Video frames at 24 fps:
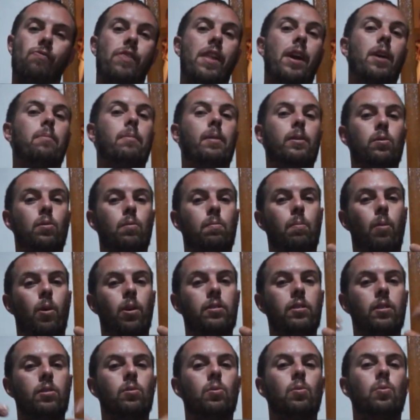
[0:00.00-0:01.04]
né, uma
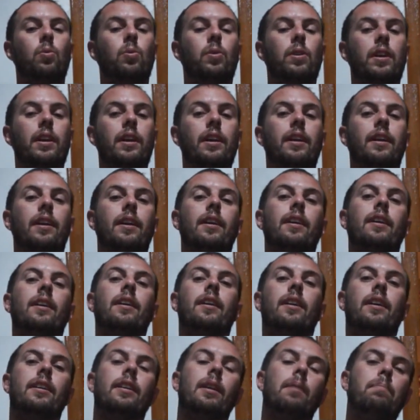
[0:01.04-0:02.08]
suposta sucuri,
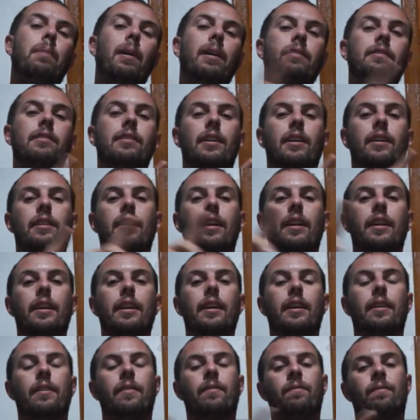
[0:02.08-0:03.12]
anda passando
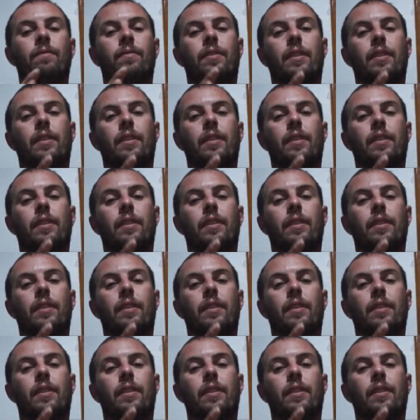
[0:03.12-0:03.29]
ali,